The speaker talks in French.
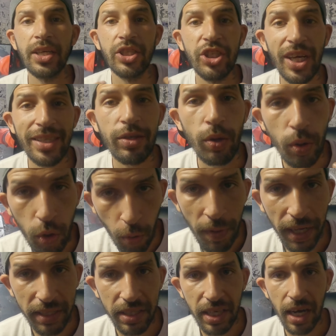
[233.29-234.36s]
un geste
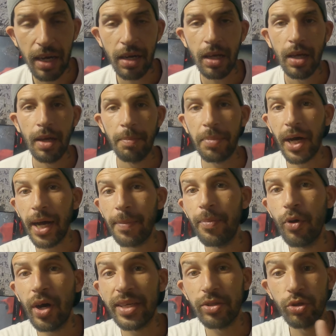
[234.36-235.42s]
commercial par
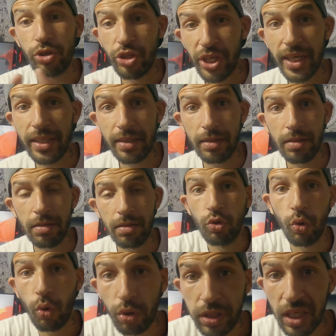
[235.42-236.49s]
rapport à ce geste
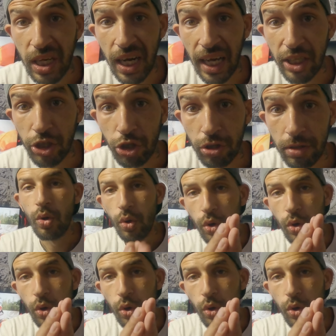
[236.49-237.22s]
de recyclage.